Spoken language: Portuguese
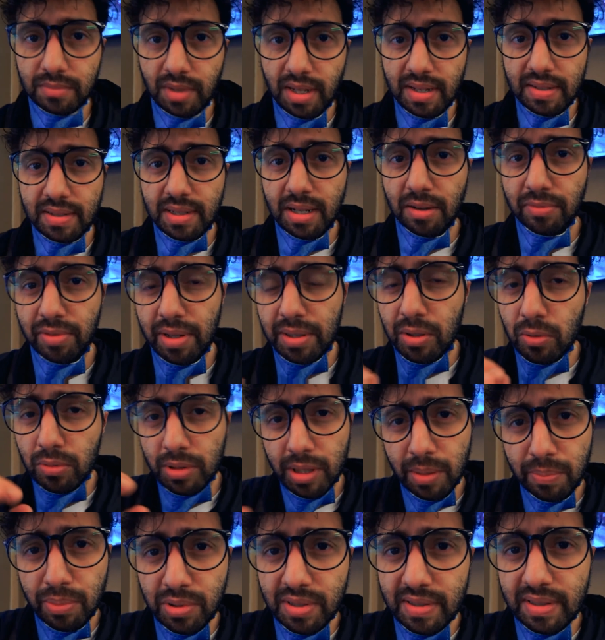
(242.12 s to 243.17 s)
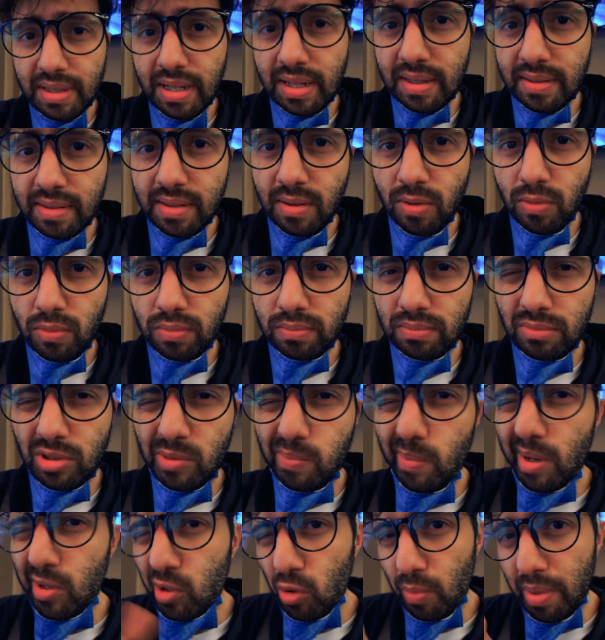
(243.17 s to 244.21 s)
Esse café deu um tempo de extração de
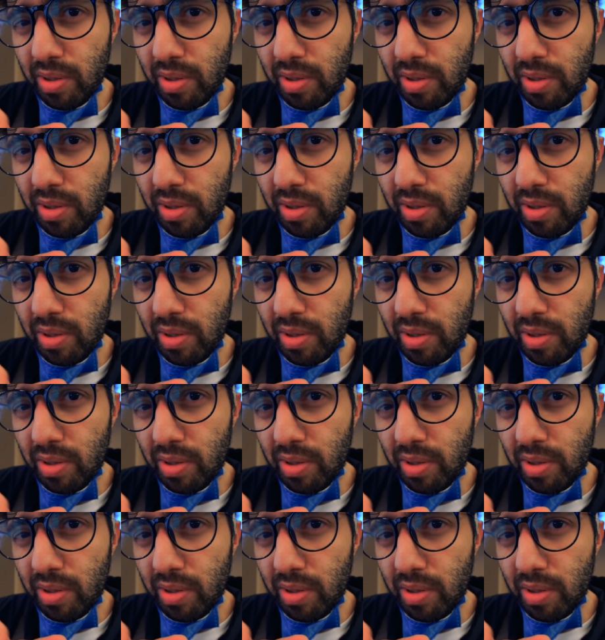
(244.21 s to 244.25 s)
mais ou